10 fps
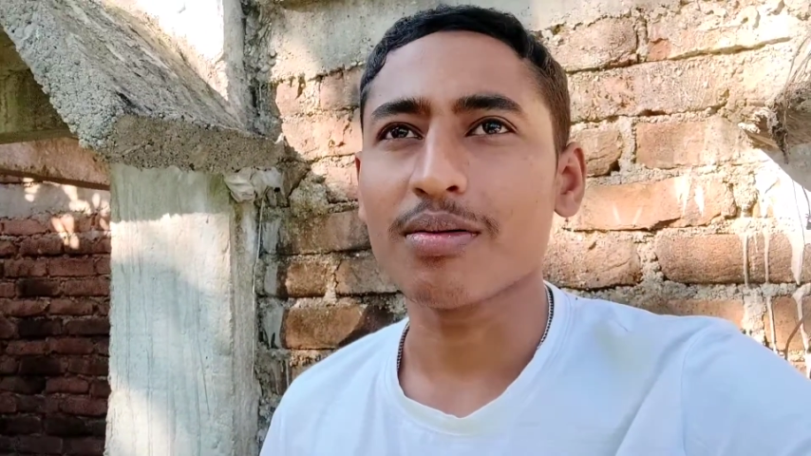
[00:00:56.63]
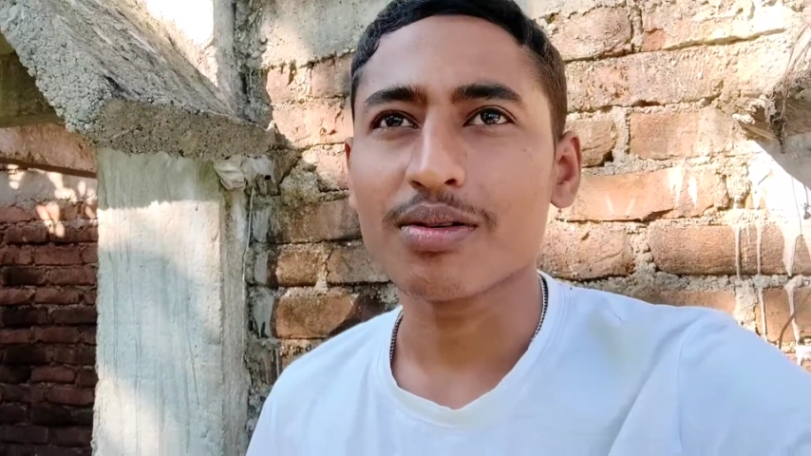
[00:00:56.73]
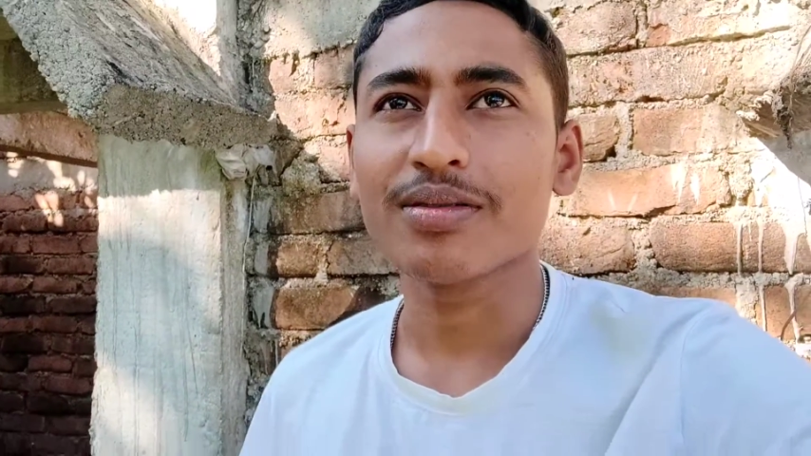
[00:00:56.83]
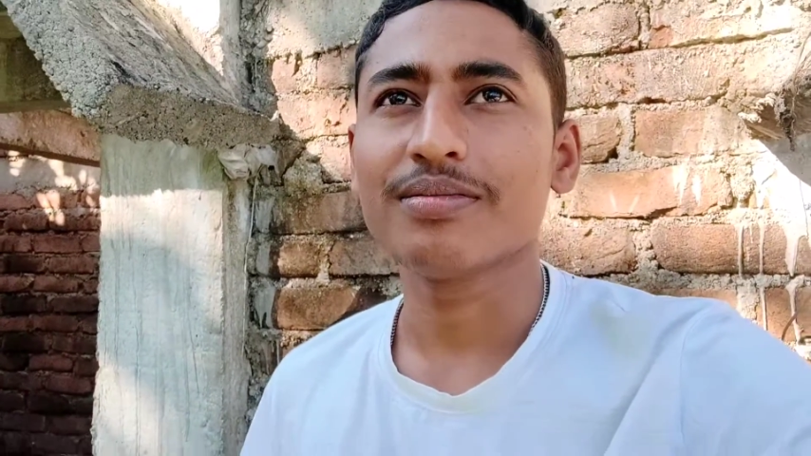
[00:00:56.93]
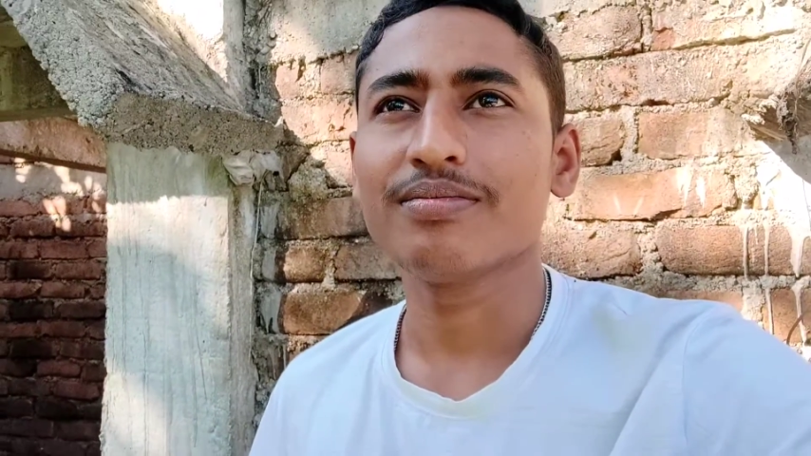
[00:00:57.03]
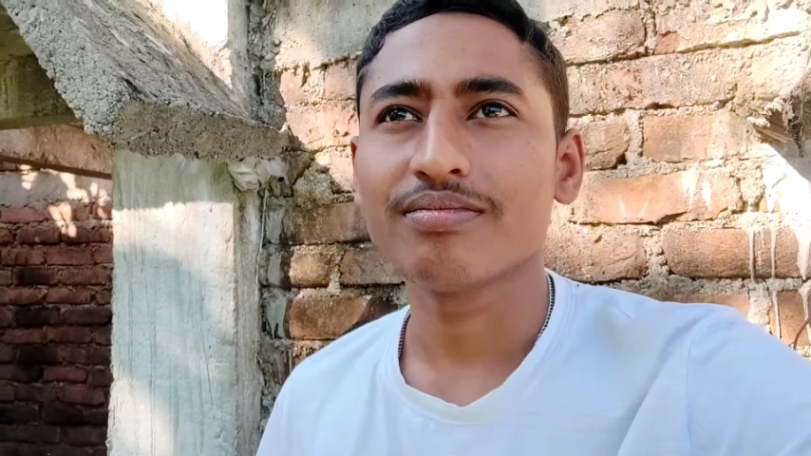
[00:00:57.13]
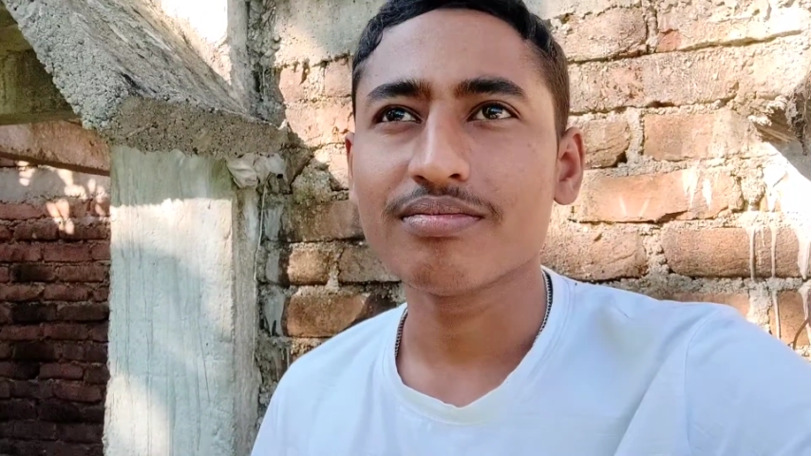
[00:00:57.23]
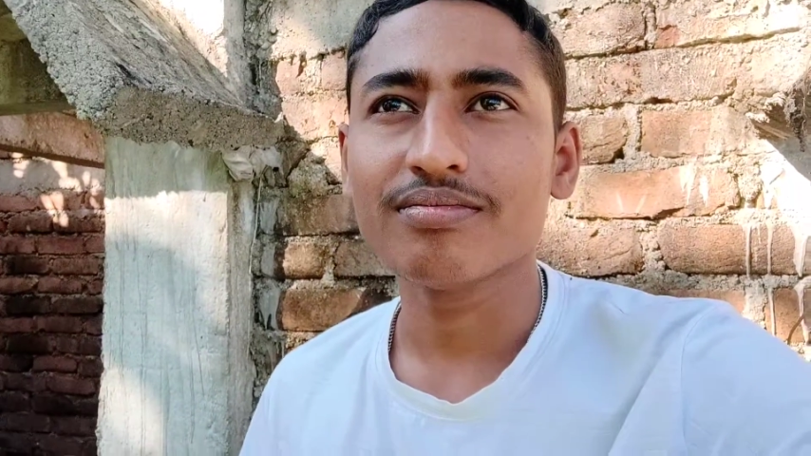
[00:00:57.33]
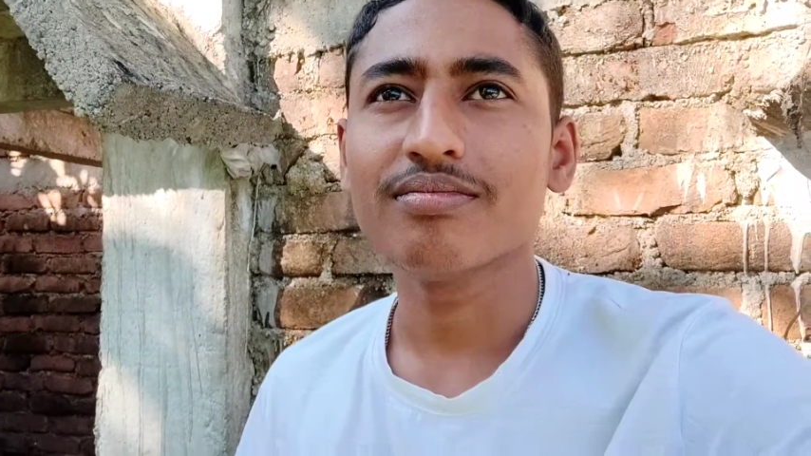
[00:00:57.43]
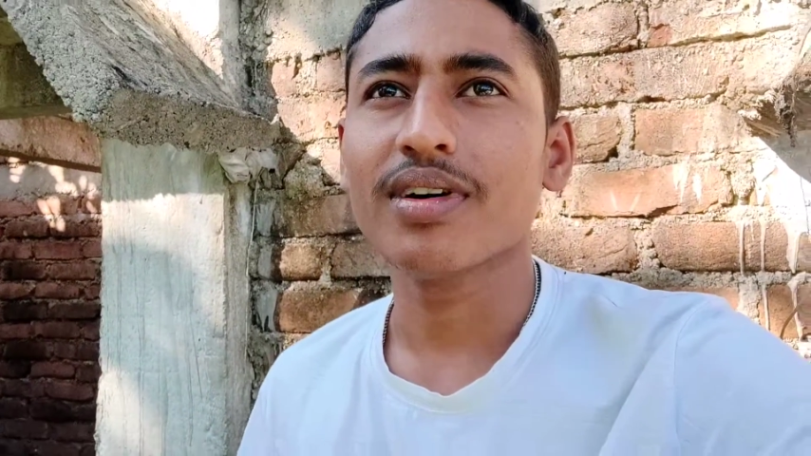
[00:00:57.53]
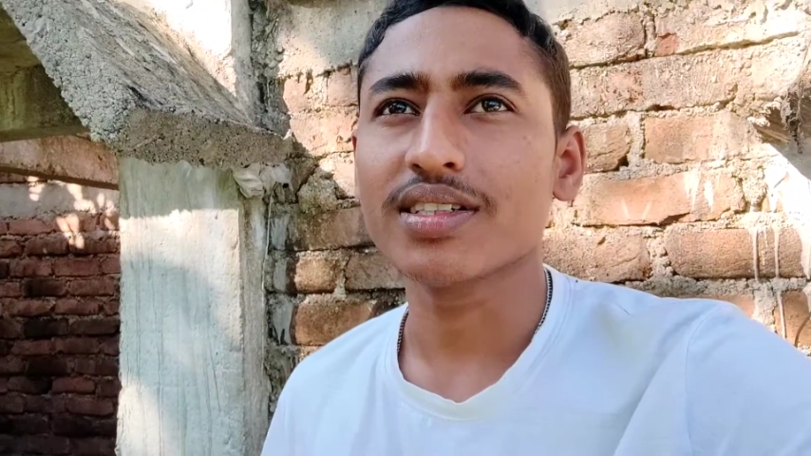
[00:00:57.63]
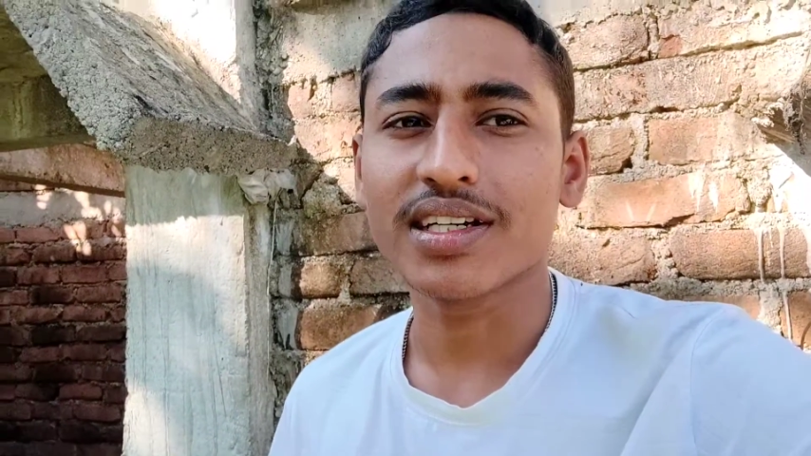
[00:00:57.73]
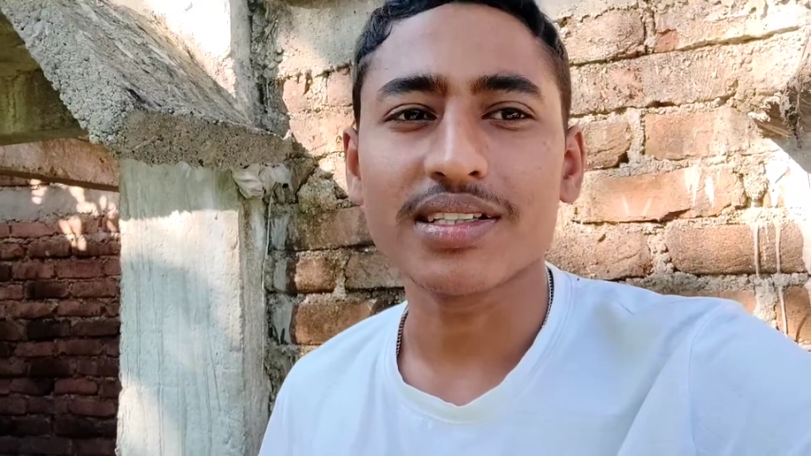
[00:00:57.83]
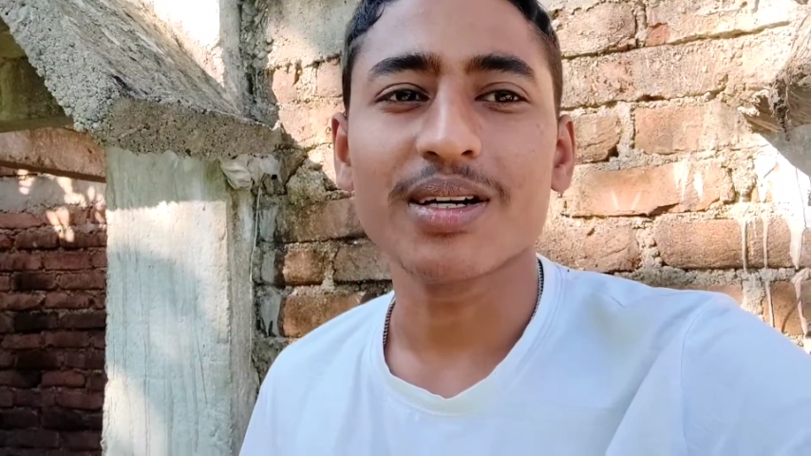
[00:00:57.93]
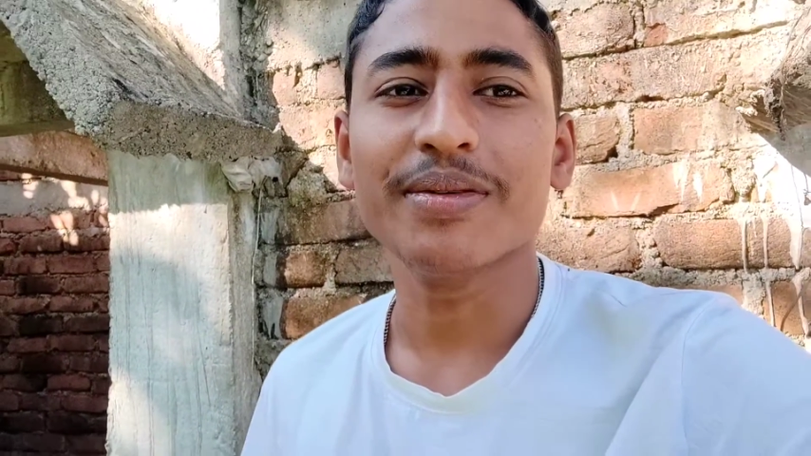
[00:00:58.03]
খাবো বা
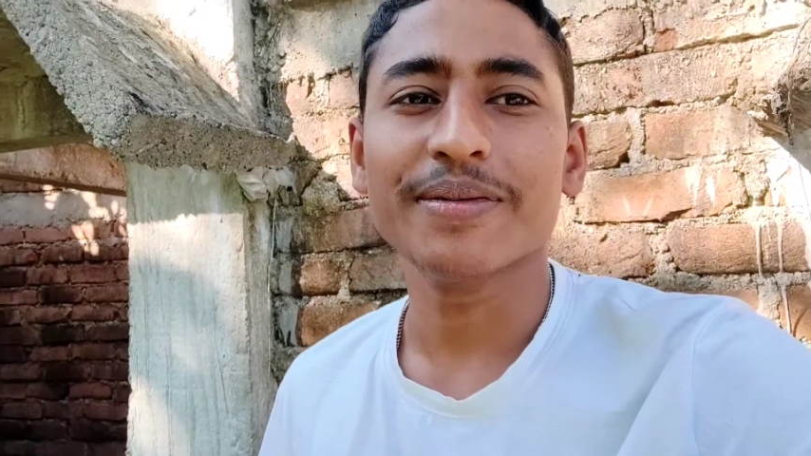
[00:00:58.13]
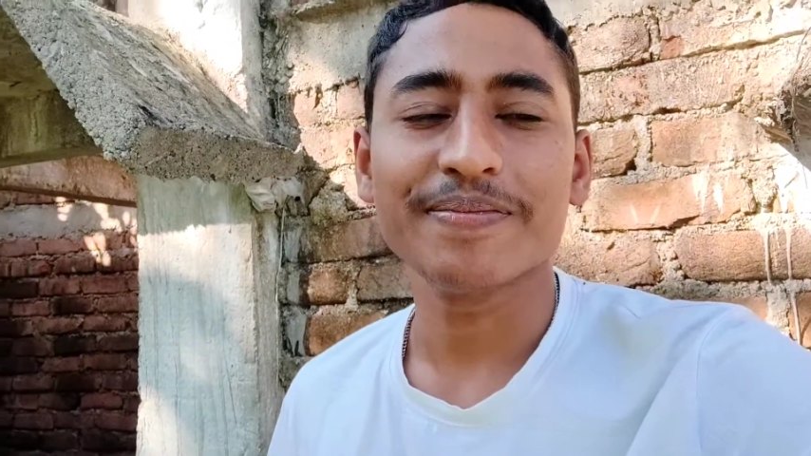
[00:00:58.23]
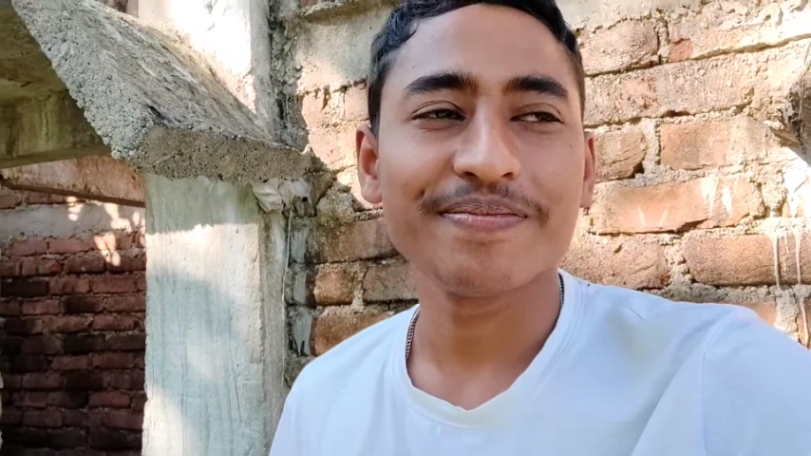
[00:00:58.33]
যাইতে হবে